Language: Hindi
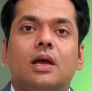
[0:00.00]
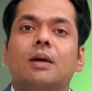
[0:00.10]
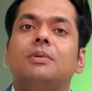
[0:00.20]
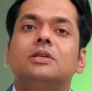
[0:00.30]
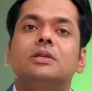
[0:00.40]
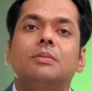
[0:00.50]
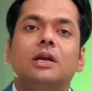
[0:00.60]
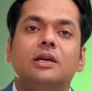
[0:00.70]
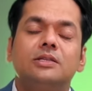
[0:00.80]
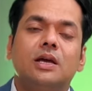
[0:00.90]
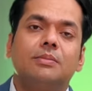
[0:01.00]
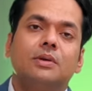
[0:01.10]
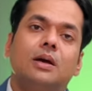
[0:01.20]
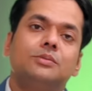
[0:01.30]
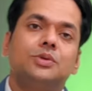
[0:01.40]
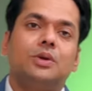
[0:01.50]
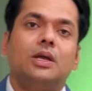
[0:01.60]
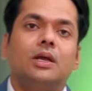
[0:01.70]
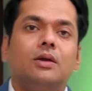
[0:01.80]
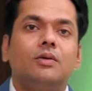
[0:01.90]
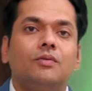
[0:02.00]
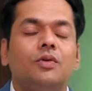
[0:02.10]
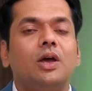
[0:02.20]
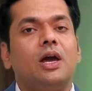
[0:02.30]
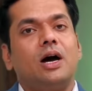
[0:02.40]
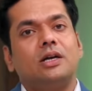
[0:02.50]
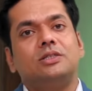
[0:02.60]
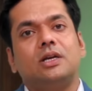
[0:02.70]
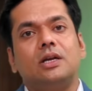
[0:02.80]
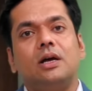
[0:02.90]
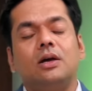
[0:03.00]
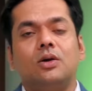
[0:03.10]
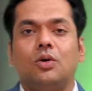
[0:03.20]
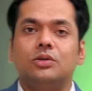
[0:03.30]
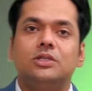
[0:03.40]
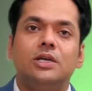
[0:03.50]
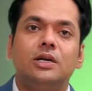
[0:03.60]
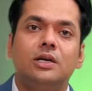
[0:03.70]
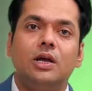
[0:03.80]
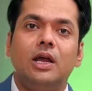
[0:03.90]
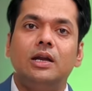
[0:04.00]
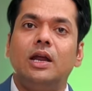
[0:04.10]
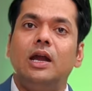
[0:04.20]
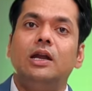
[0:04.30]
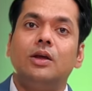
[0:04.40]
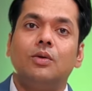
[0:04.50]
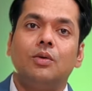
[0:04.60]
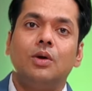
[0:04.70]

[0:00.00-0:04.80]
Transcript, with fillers: यहाँ पे जिन बिल्डर्स के आप नाम सुनेंगे वो है आशियाना कॉन्शियंट एंड एल्डिको